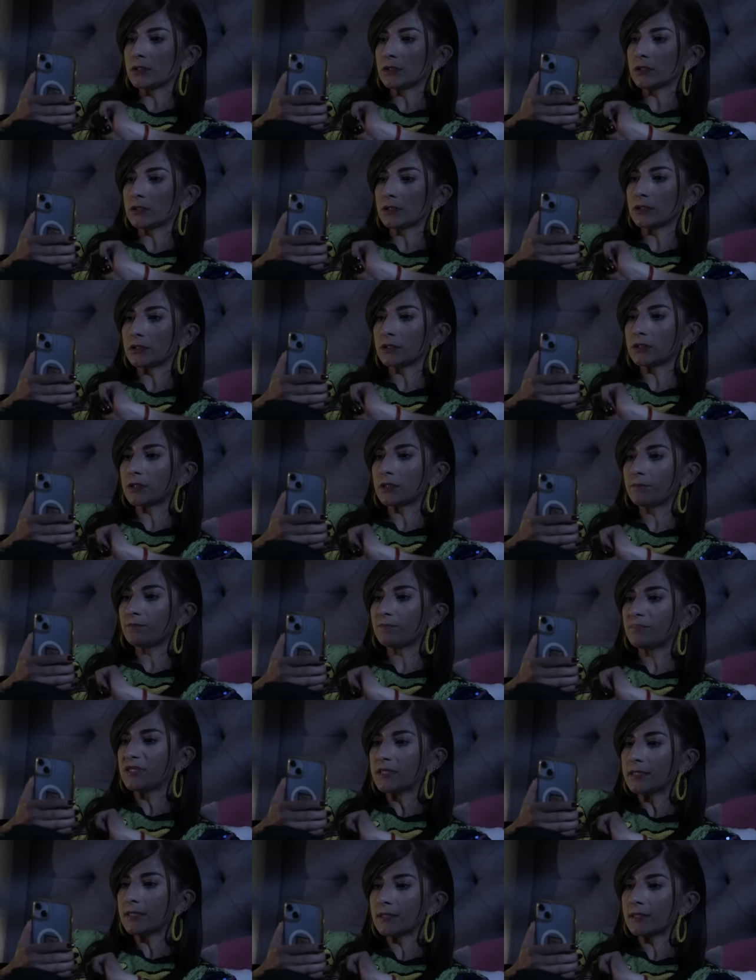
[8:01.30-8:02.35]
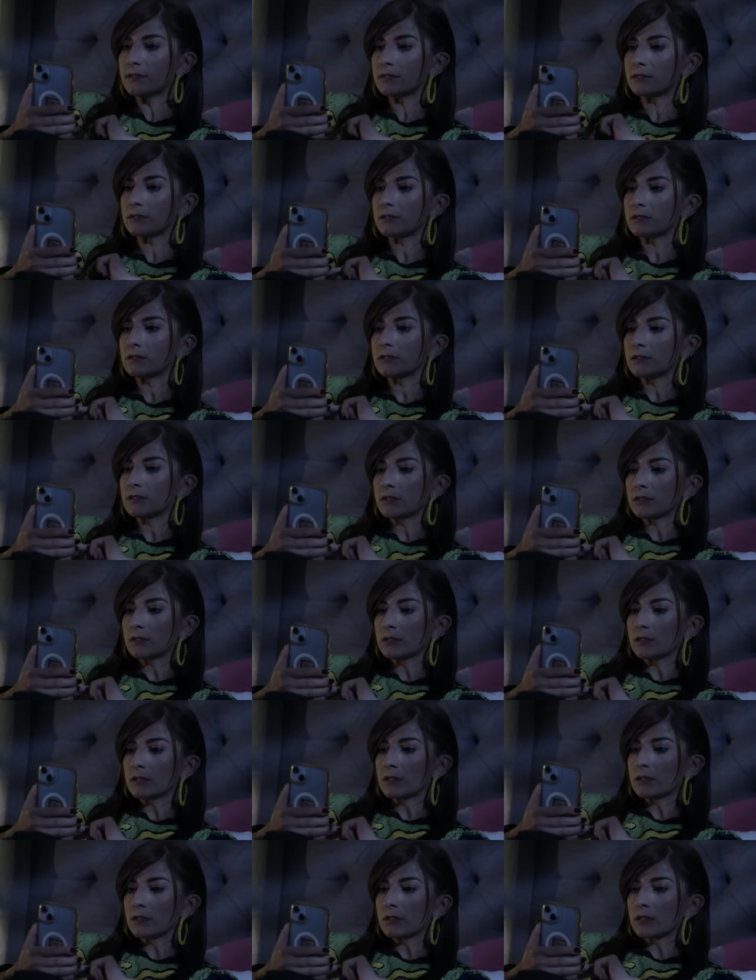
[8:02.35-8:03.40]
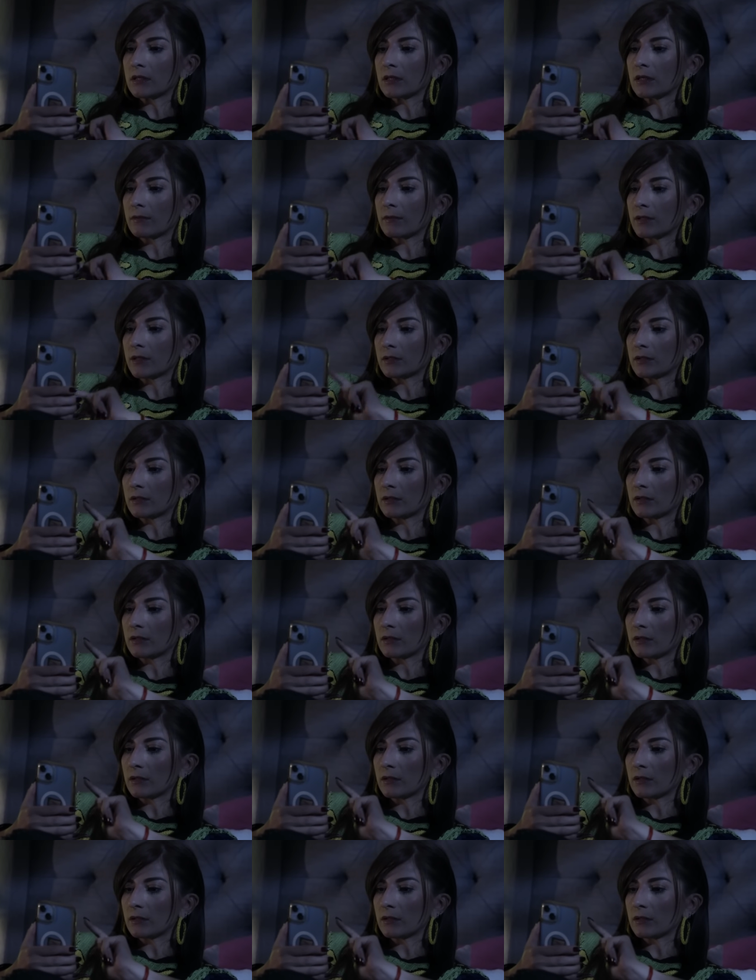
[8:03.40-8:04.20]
sí, sí, bien. A ver.